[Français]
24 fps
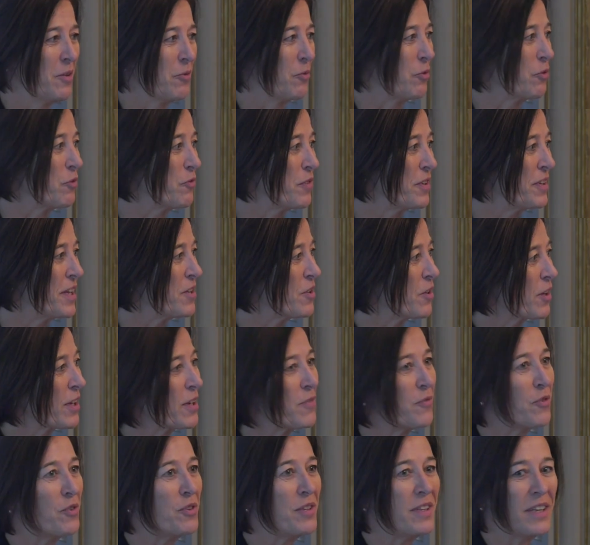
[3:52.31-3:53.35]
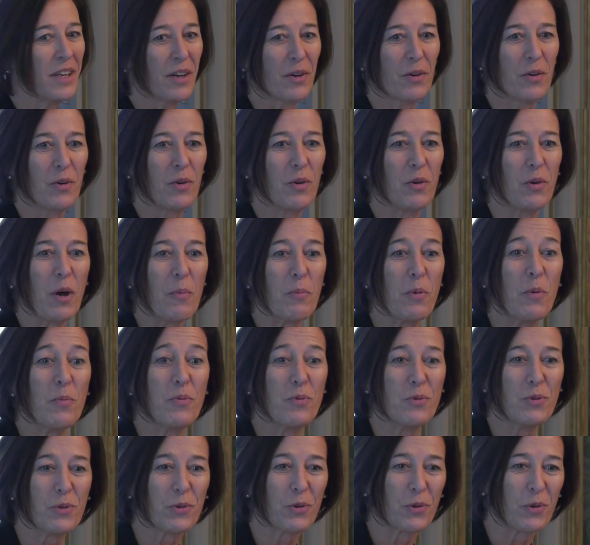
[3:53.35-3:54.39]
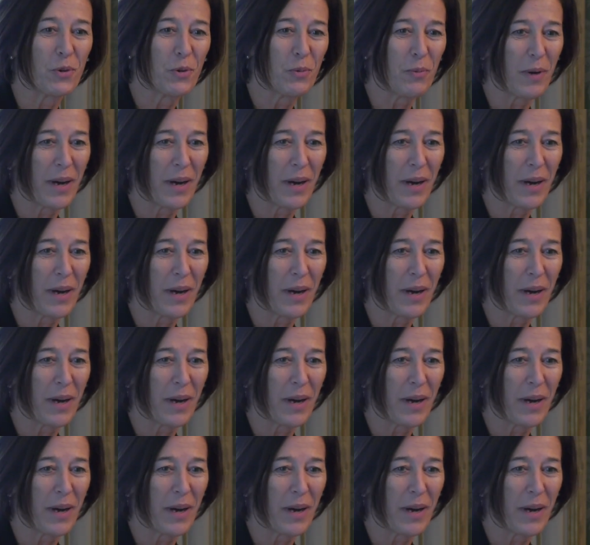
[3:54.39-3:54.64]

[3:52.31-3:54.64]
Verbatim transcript: On devait d'ailleurs y venir euh, un peu plus tôt.